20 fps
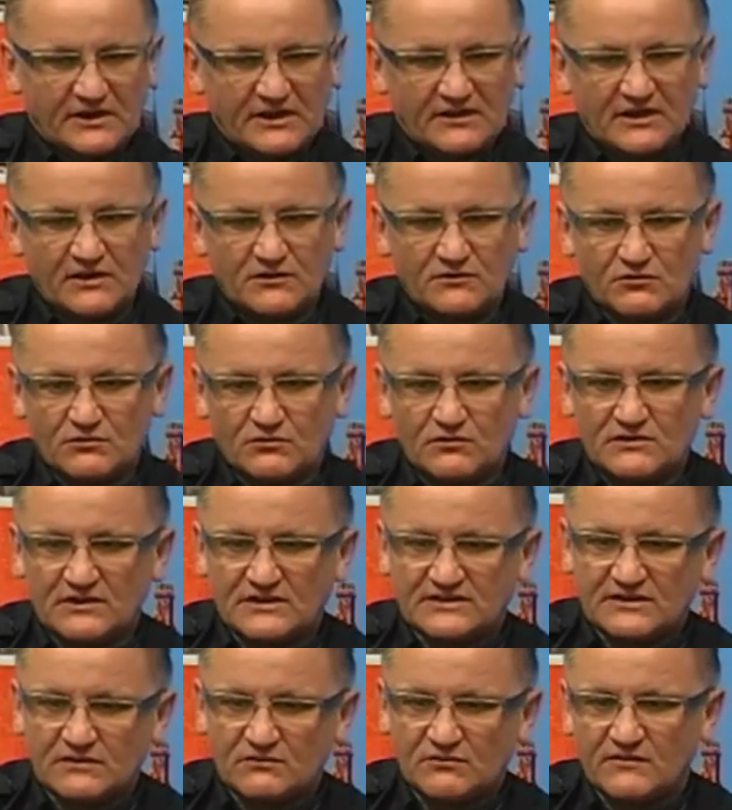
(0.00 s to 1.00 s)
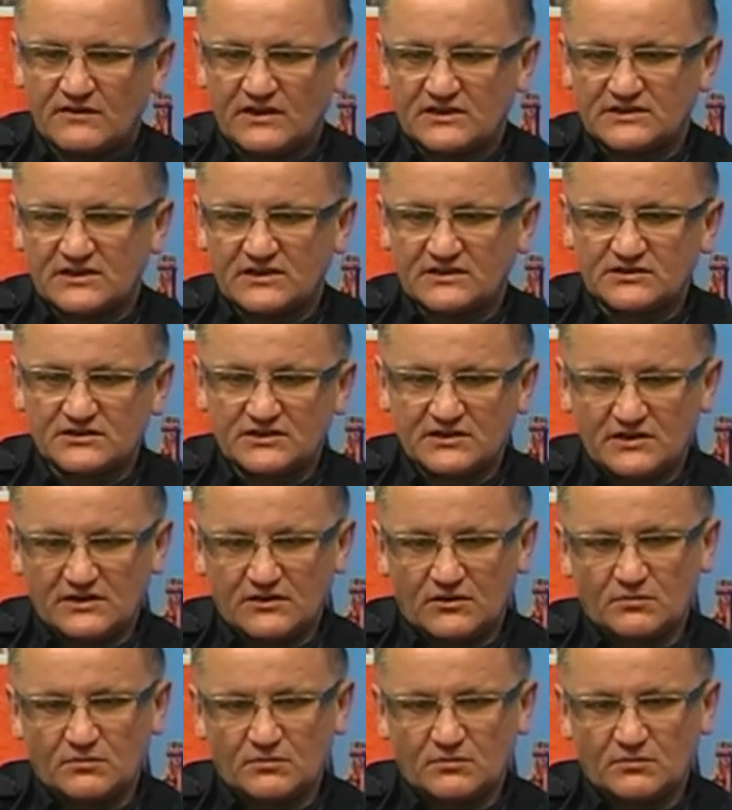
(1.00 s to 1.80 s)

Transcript: redaktor tutaj zauważa, że